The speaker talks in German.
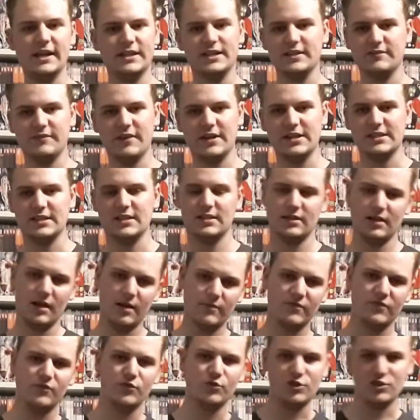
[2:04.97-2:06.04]
Das war's dann. Hier
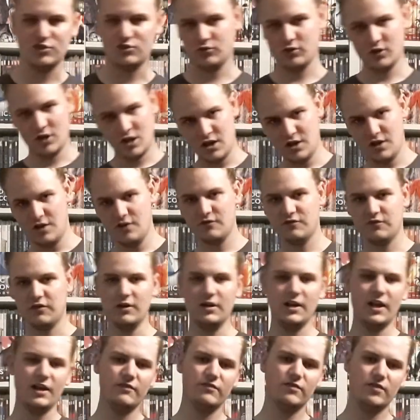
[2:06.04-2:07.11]
haben wirklich so von
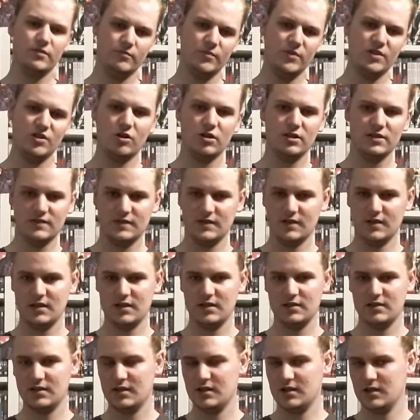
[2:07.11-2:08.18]
Anfang mit der
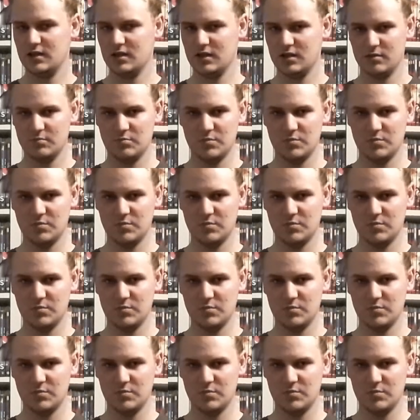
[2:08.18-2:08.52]
Hochzeit äh,